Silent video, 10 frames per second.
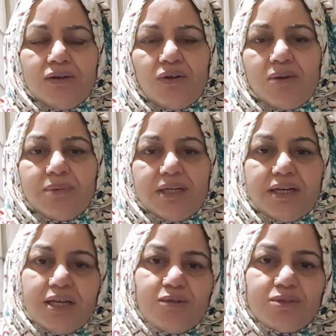नॉर्मल
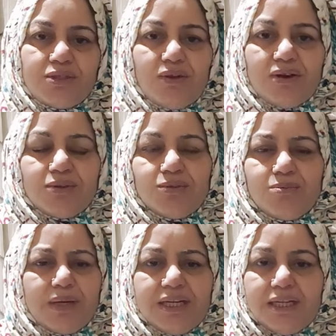घरेलू सी औरत
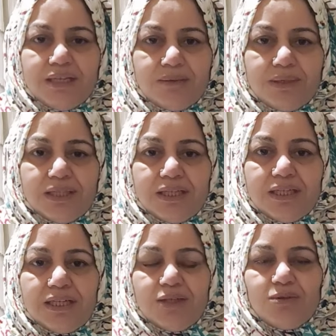हूँ पढ़ी लिखी भी
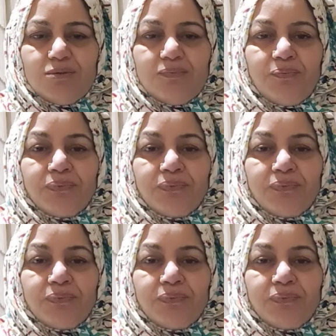इतनी नहीं हूँ